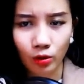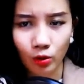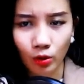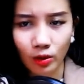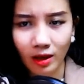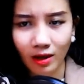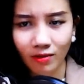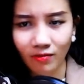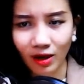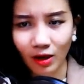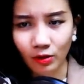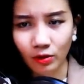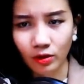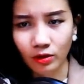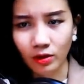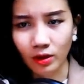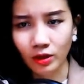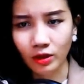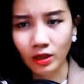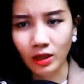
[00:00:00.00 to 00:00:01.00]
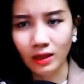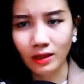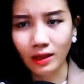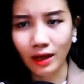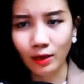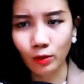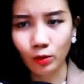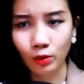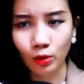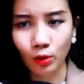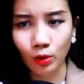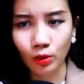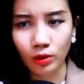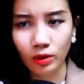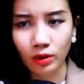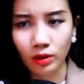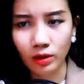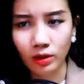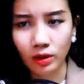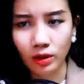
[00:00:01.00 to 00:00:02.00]
rồi nhìn vào tờ giấy trên tay của
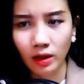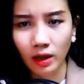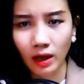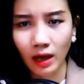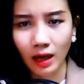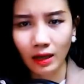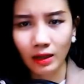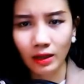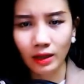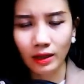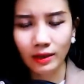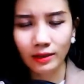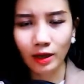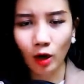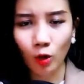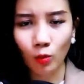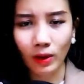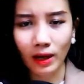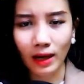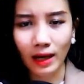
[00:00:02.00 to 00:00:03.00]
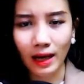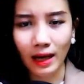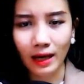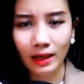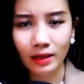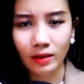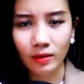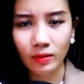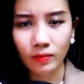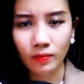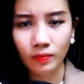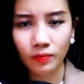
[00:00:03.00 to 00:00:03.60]
tôi. Hắn liền cau mày lại.